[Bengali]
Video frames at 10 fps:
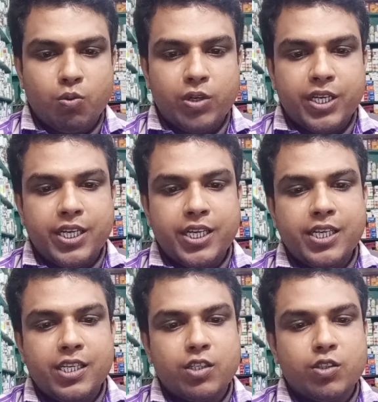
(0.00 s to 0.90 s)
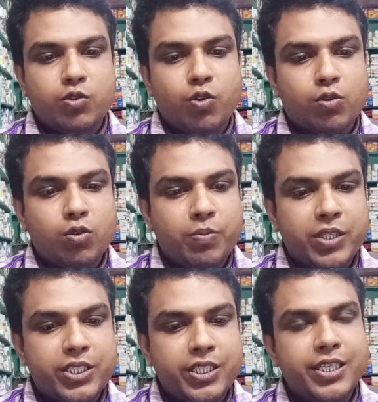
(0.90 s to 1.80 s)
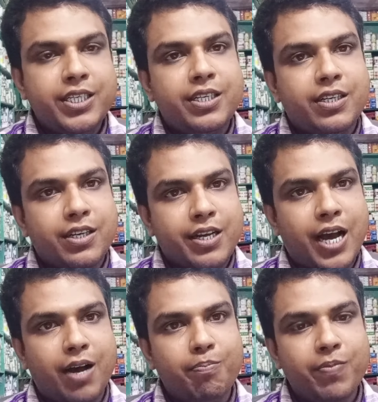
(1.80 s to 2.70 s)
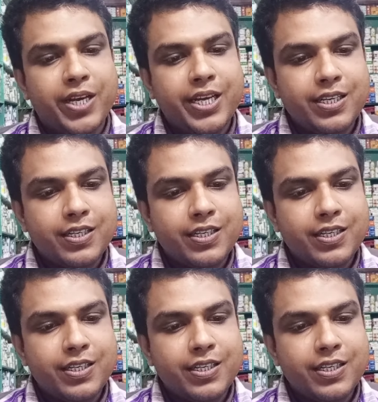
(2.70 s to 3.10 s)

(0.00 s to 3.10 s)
রুগী যত বেশি ঘামবে